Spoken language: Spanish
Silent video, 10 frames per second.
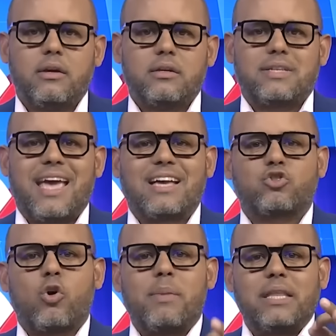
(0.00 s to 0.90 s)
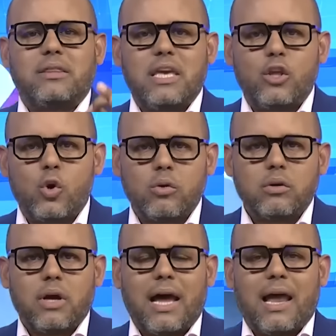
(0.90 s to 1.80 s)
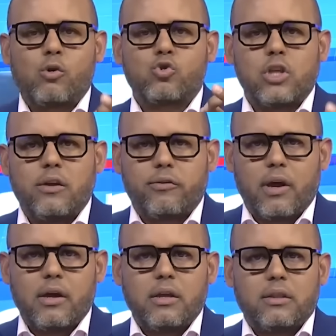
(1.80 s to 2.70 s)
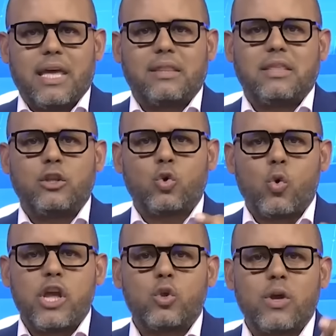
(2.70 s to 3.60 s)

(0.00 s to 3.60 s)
sea sometido a la justicia, destituido